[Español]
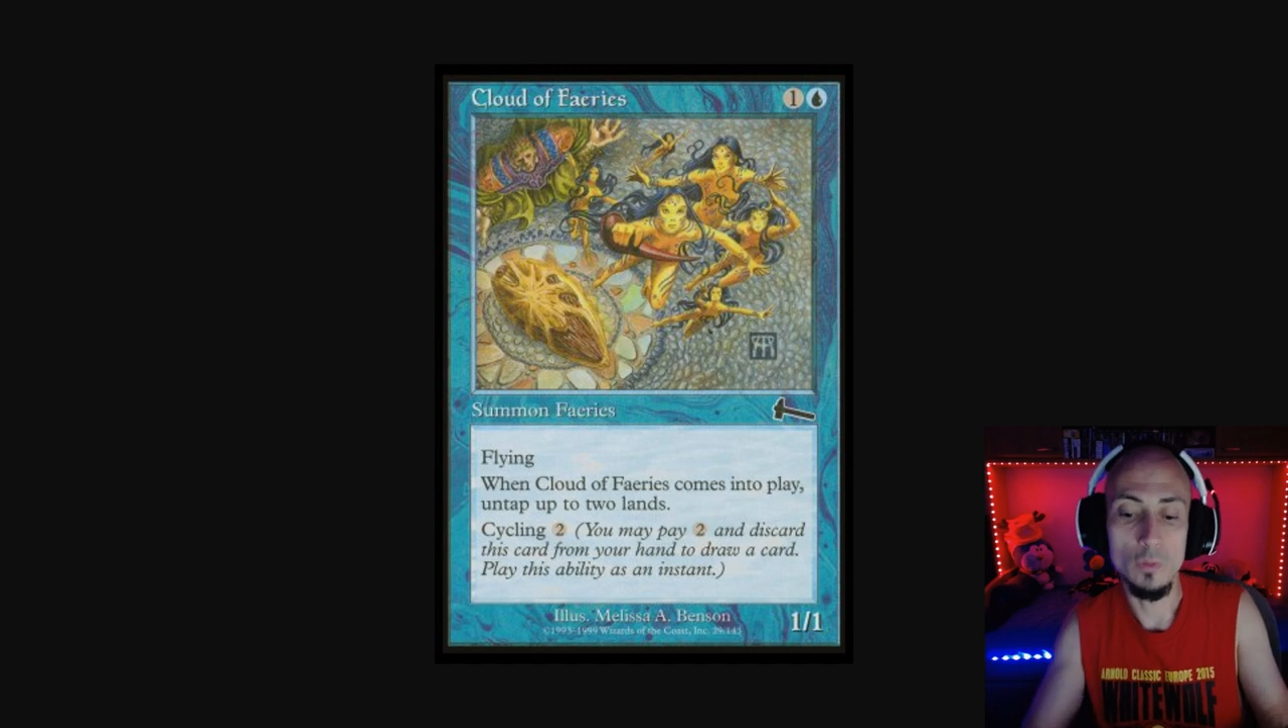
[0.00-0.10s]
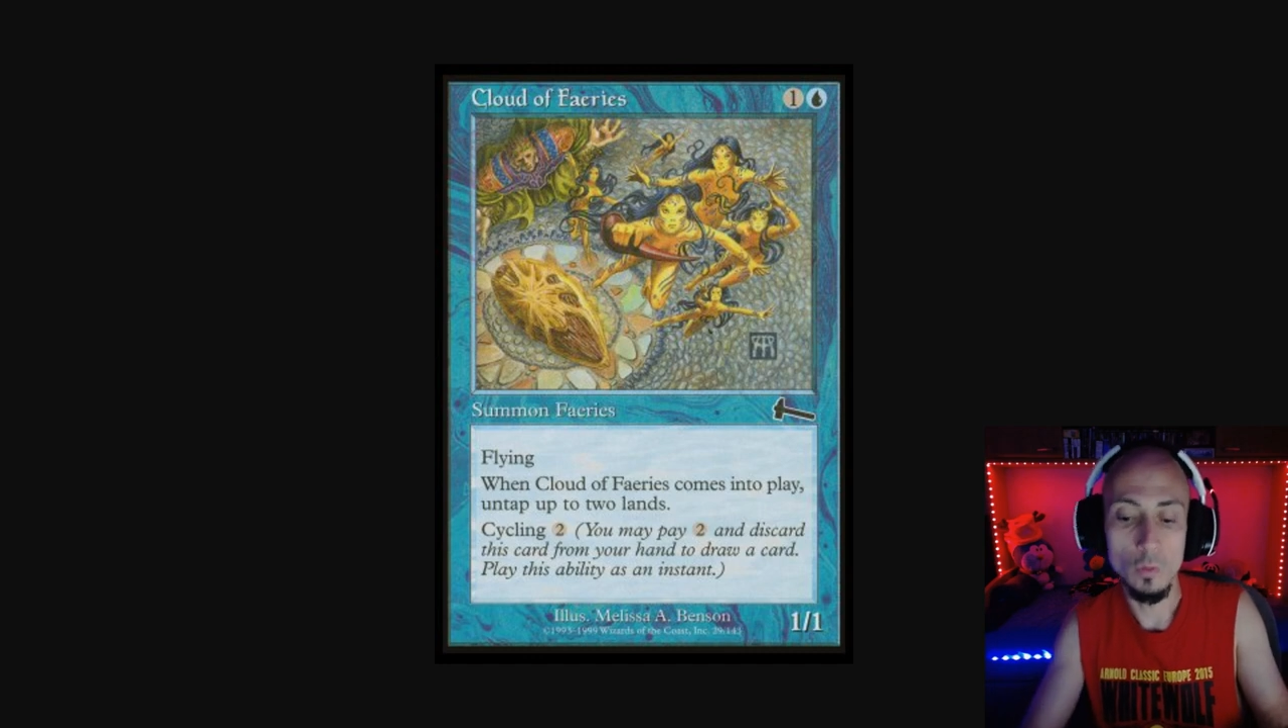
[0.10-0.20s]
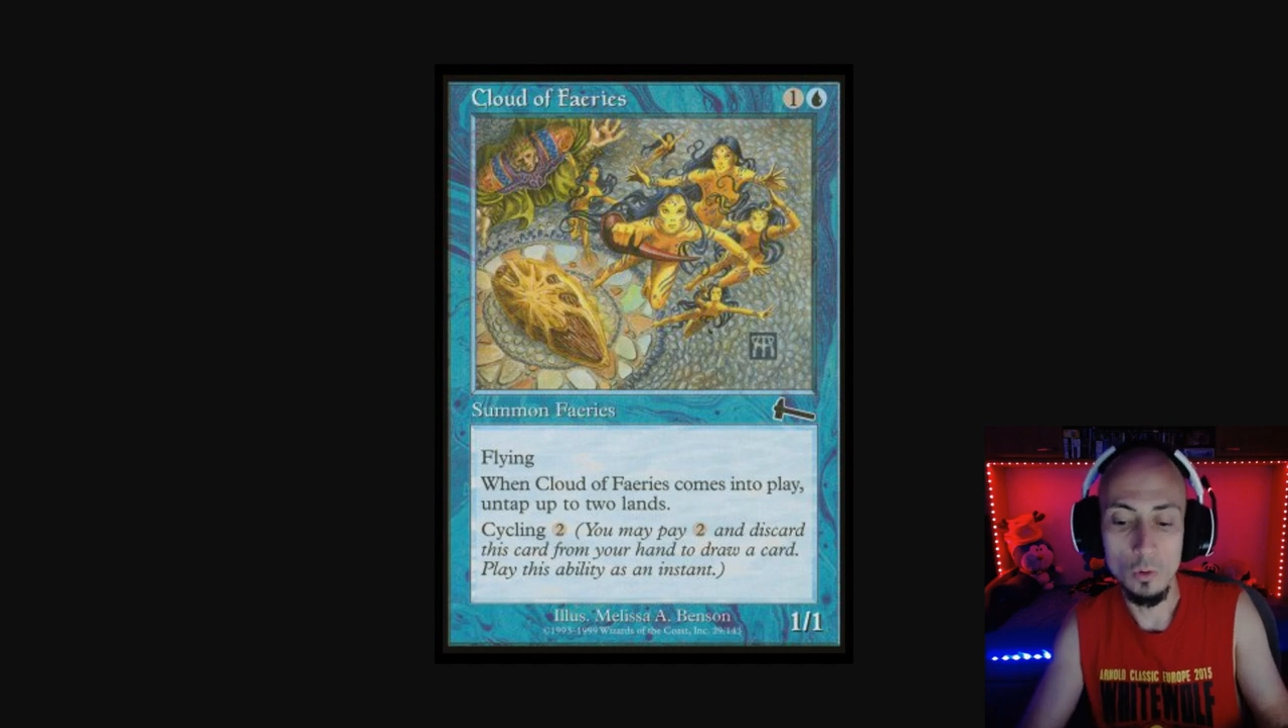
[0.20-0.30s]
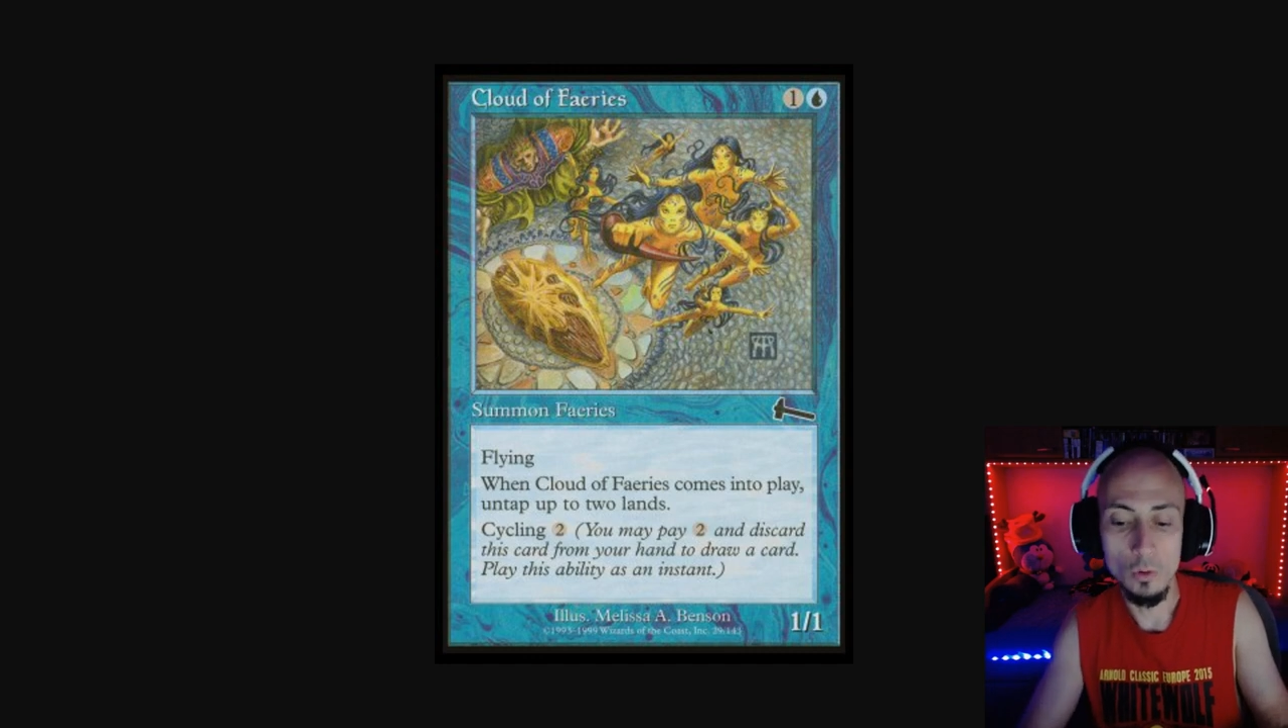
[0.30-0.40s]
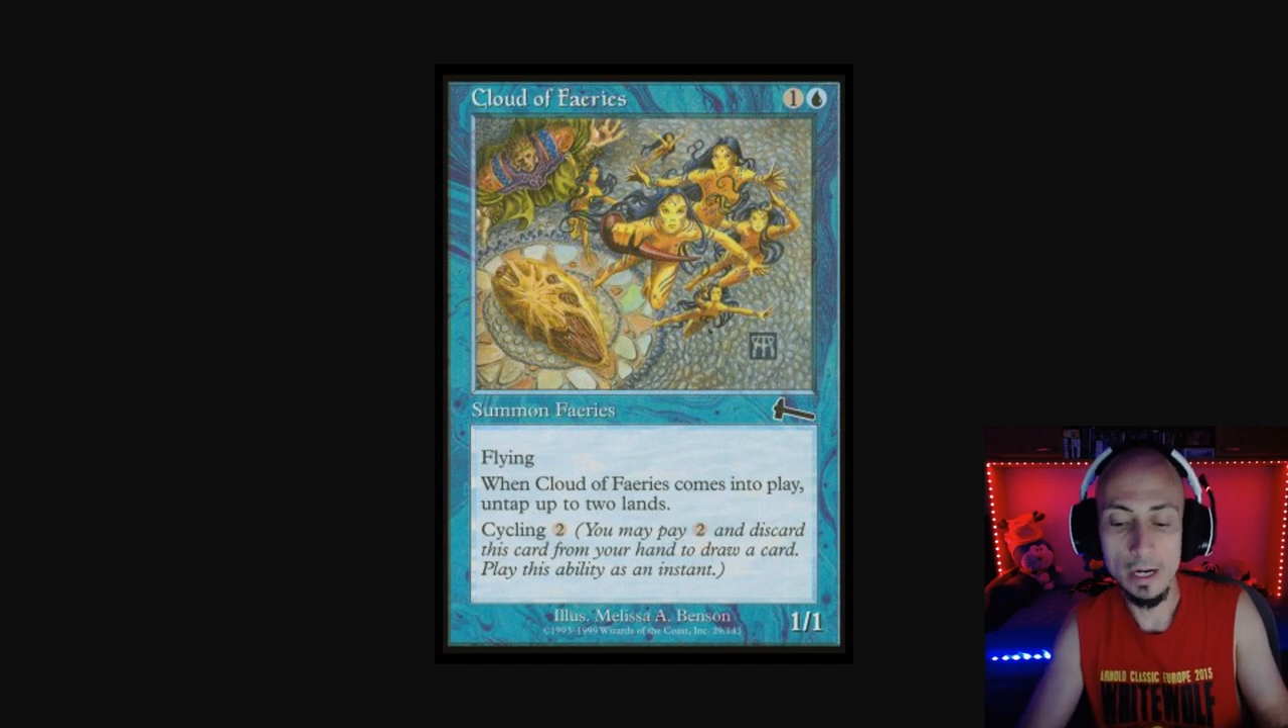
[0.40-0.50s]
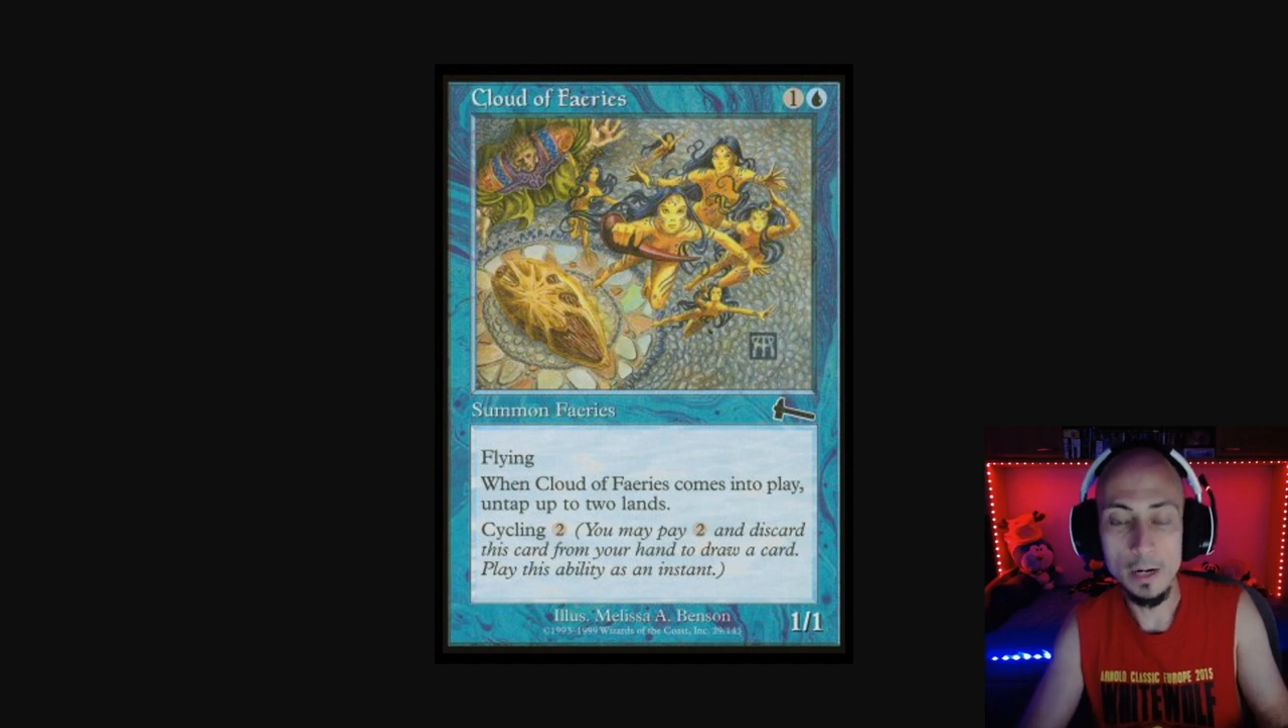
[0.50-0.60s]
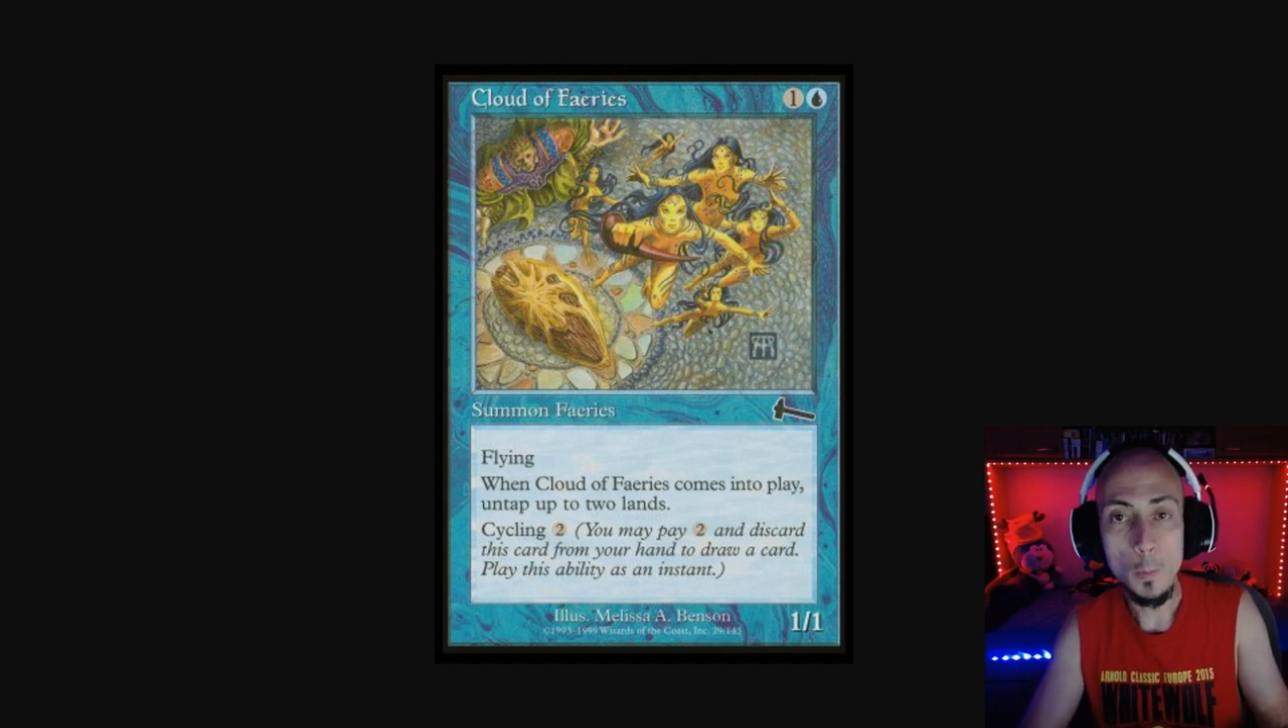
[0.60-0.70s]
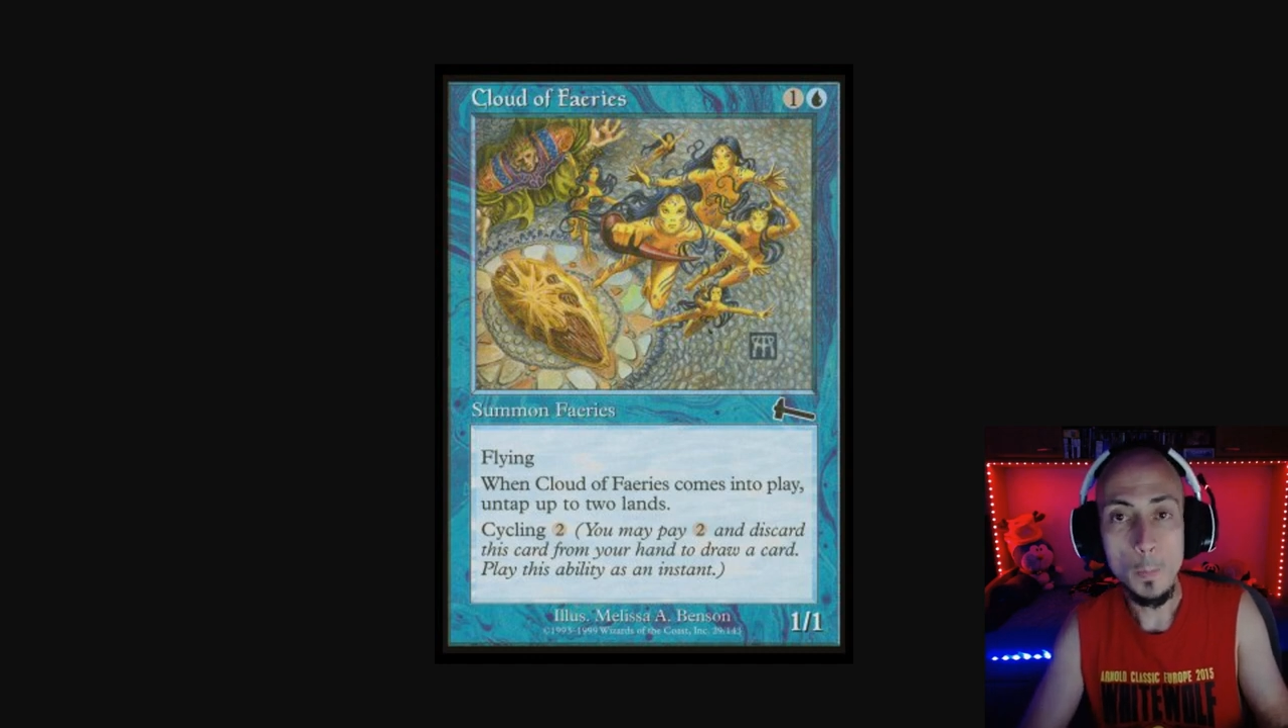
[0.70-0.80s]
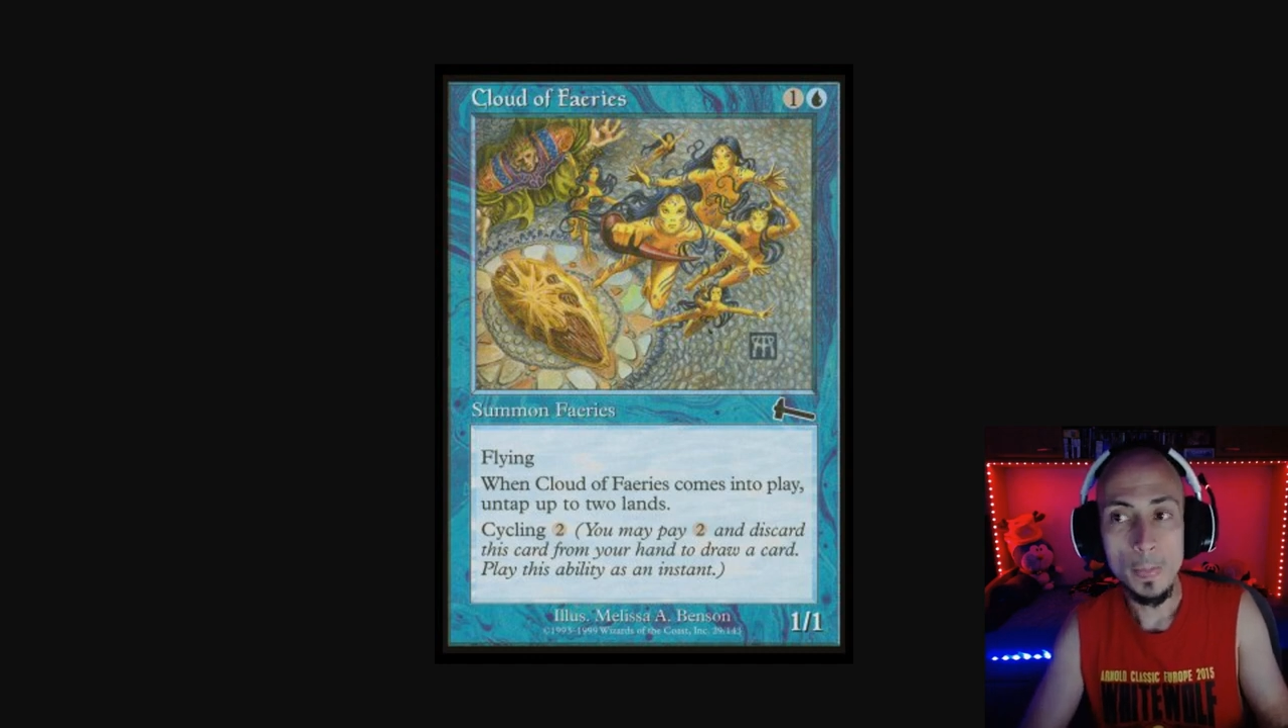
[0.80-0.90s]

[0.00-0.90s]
un juego caro,